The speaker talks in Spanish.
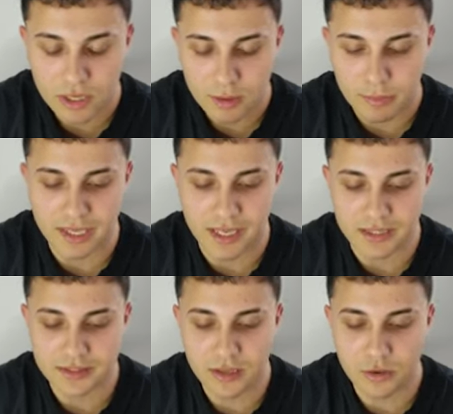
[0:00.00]
para
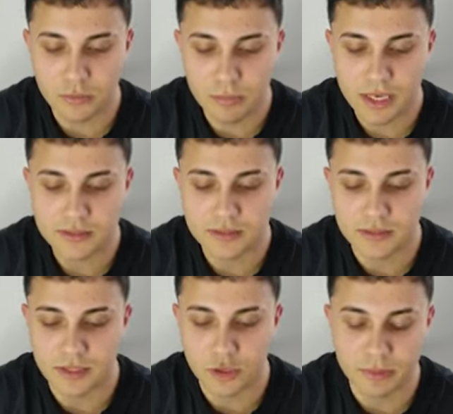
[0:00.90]
realizar compras
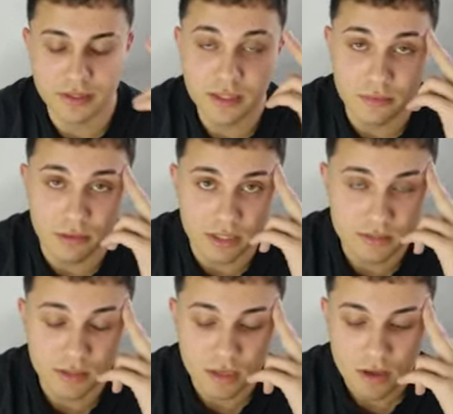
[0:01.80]
de comestibles,